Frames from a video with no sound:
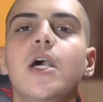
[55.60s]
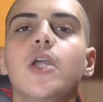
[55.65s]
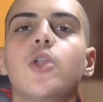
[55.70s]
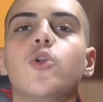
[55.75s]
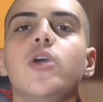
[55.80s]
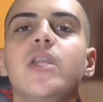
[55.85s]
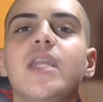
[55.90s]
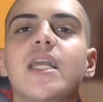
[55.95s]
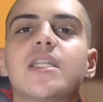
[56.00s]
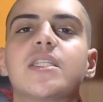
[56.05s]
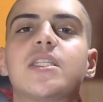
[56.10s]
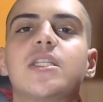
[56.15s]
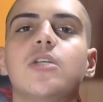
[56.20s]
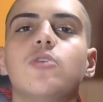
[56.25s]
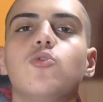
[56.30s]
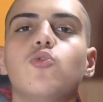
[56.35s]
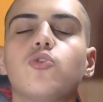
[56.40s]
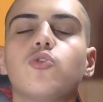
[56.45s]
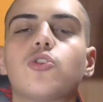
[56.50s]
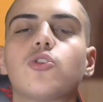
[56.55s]
Noi
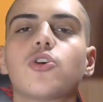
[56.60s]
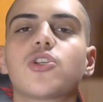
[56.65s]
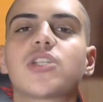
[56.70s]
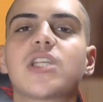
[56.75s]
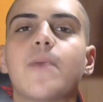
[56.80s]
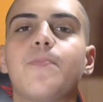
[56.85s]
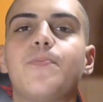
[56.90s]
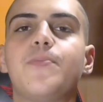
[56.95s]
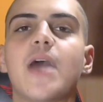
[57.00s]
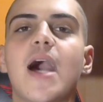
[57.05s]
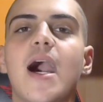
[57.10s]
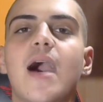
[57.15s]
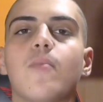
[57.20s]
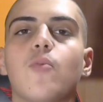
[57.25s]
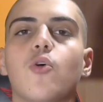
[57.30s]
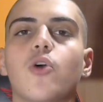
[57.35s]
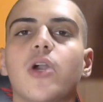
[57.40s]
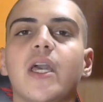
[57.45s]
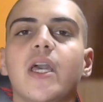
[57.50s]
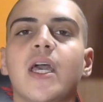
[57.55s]
innanzitutto
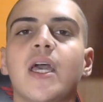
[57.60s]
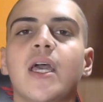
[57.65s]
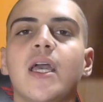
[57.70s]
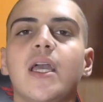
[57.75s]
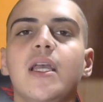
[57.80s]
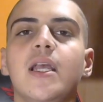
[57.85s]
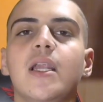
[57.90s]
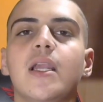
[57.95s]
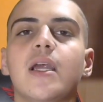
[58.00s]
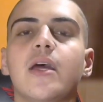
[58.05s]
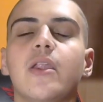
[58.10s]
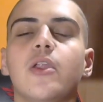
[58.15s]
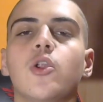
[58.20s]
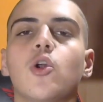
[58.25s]
sappiamo che il